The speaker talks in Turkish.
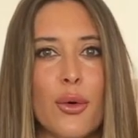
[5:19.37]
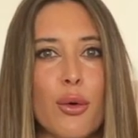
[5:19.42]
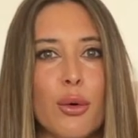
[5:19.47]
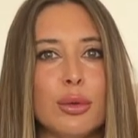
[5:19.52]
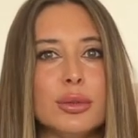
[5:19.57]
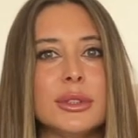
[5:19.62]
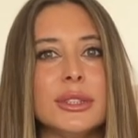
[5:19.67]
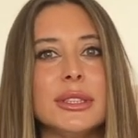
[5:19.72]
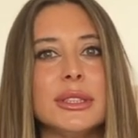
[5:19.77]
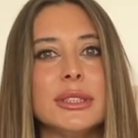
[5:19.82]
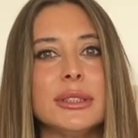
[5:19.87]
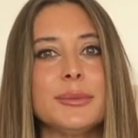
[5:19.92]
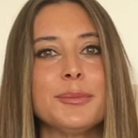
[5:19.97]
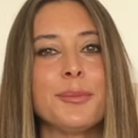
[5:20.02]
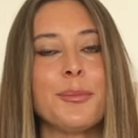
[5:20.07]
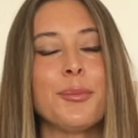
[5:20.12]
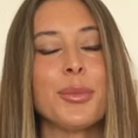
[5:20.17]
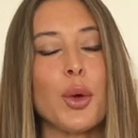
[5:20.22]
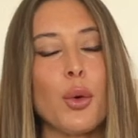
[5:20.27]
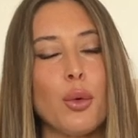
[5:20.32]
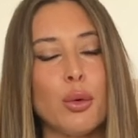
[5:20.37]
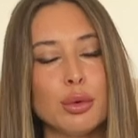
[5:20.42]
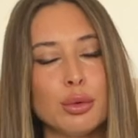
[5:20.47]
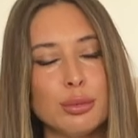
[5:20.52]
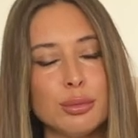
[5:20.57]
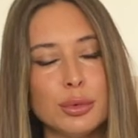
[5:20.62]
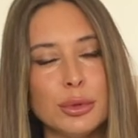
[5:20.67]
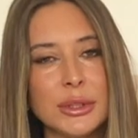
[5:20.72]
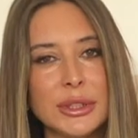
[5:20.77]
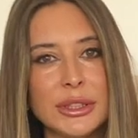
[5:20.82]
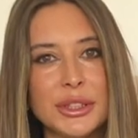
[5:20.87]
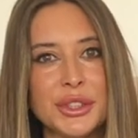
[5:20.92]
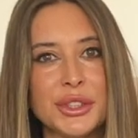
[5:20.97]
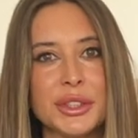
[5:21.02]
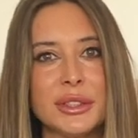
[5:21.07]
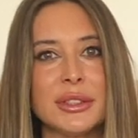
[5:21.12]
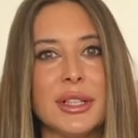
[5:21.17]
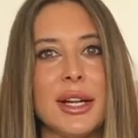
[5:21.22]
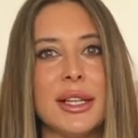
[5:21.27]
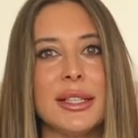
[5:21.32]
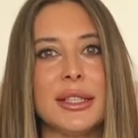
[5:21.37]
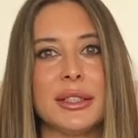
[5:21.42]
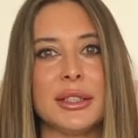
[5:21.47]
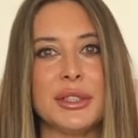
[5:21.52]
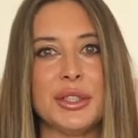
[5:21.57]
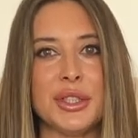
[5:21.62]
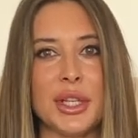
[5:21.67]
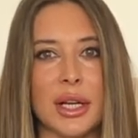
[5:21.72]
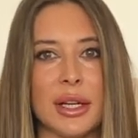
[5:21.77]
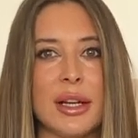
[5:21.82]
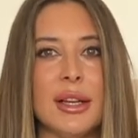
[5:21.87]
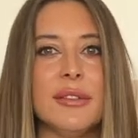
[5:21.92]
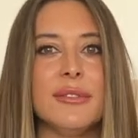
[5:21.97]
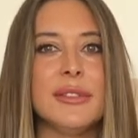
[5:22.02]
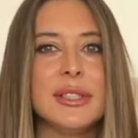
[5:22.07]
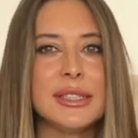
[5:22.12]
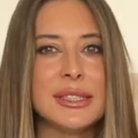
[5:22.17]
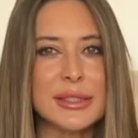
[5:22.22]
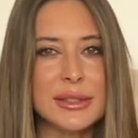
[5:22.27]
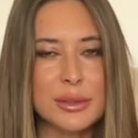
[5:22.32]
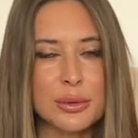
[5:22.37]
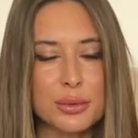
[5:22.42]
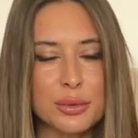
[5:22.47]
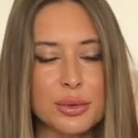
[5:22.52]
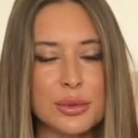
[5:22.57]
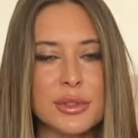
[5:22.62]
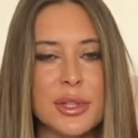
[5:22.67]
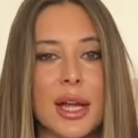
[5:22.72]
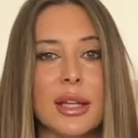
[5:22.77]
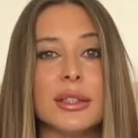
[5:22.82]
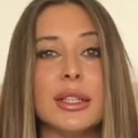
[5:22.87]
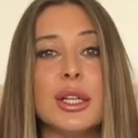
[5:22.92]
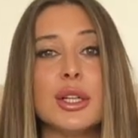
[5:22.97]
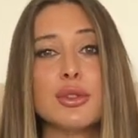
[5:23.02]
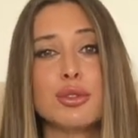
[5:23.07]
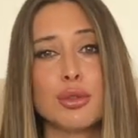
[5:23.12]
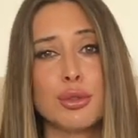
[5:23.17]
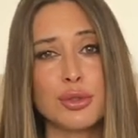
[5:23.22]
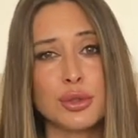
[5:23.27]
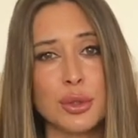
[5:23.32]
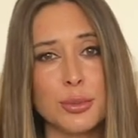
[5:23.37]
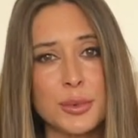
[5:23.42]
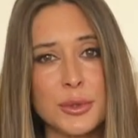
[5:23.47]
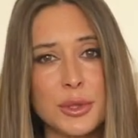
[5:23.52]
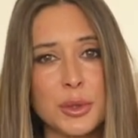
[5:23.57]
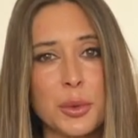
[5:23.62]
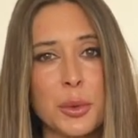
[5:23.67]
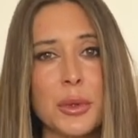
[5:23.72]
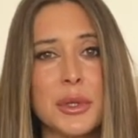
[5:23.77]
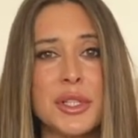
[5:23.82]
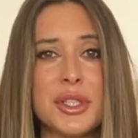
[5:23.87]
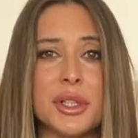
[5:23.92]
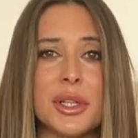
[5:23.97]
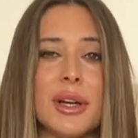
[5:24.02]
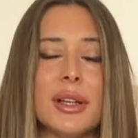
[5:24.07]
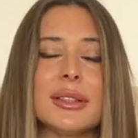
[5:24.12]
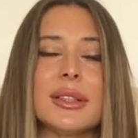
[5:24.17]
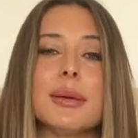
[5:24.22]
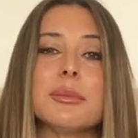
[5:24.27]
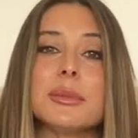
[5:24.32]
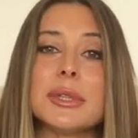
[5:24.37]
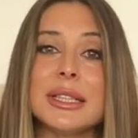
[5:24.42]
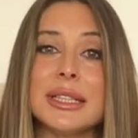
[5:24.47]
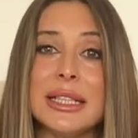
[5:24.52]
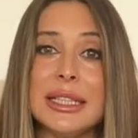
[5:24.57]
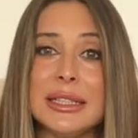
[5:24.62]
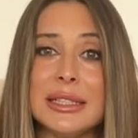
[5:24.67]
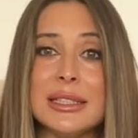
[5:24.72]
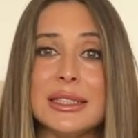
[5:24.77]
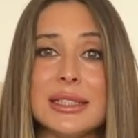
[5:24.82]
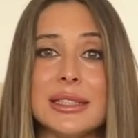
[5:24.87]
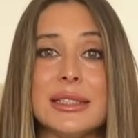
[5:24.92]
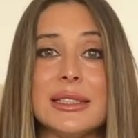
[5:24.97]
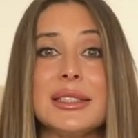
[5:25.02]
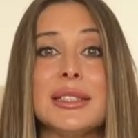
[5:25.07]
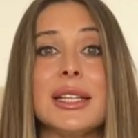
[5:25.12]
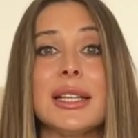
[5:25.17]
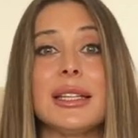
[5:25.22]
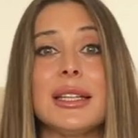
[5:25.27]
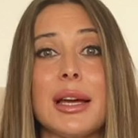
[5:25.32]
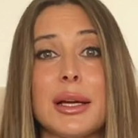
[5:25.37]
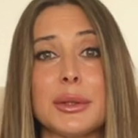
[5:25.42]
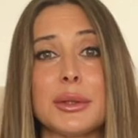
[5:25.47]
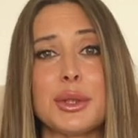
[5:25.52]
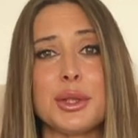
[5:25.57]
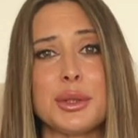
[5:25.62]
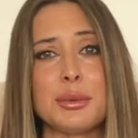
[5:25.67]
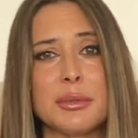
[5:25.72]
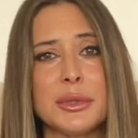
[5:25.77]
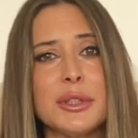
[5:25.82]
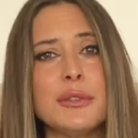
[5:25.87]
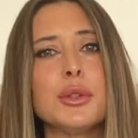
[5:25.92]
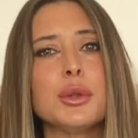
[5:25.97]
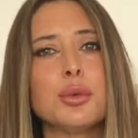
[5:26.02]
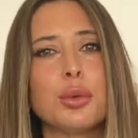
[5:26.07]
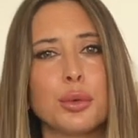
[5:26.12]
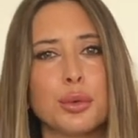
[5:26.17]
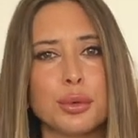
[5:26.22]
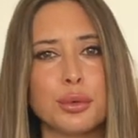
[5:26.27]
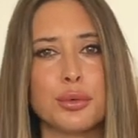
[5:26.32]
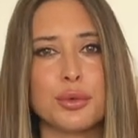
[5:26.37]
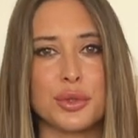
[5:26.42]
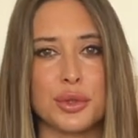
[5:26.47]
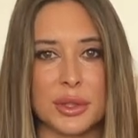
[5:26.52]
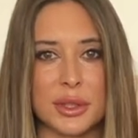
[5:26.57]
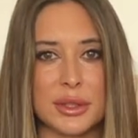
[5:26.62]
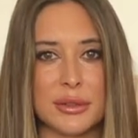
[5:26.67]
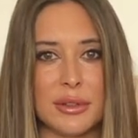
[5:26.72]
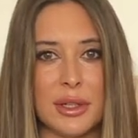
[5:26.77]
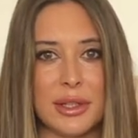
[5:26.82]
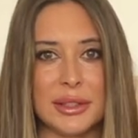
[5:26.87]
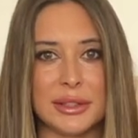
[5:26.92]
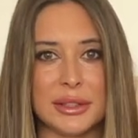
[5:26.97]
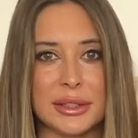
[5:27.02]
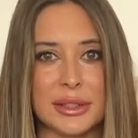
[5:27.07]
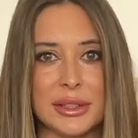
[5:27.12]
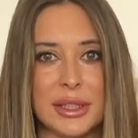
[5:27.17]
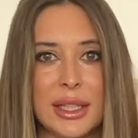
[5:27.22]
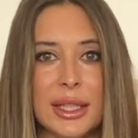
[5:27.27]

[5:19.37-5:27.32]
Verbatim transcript: Onların olumlu ışıklar yakacak ve sizi ruhsal, sosyopsikolojik anlamda geliştirecek yaklaşımları ve dokunuşları vardır.